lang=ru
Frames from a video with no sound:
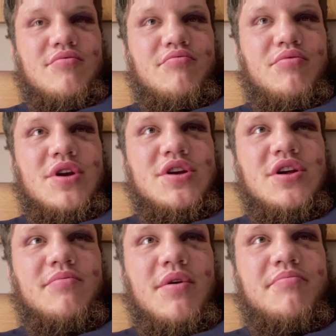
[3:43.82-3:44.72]

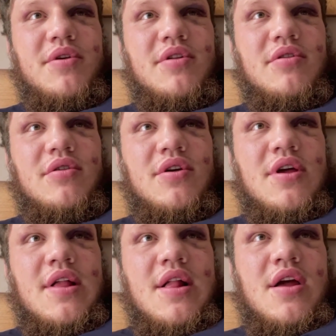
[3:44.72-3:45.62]
Полежал, попил.
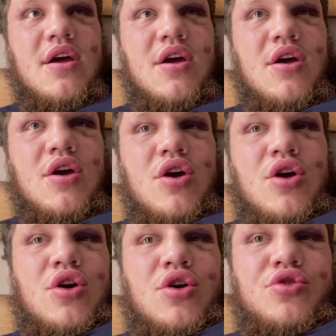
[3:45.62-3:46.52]

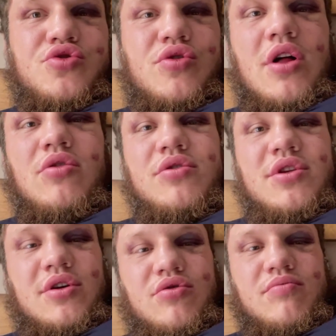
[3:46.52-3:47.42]
Еще голодный
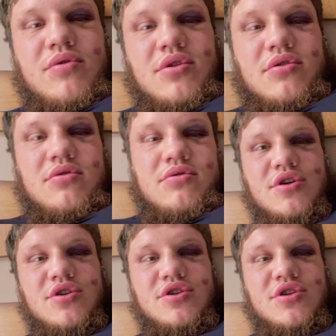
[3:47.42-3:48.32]
такой был.
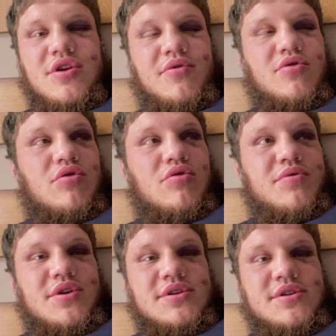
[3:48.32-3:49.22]
Жена мне колу
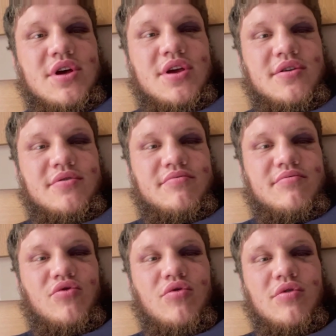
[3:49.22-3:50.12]
принесла, я
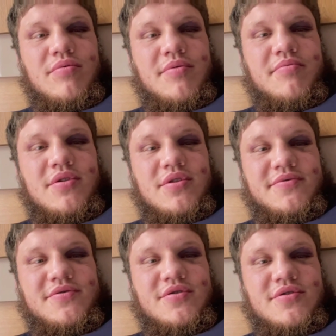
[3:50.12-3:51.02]
колы попил и
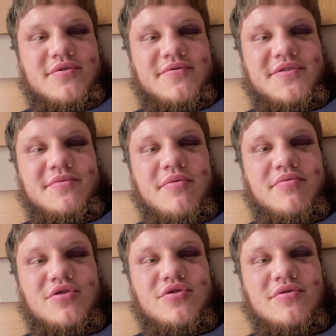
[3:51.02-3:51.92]
все. В себя
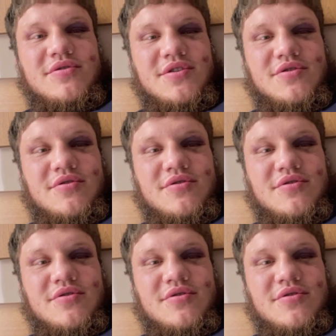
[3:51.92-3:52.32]
пришел сразу.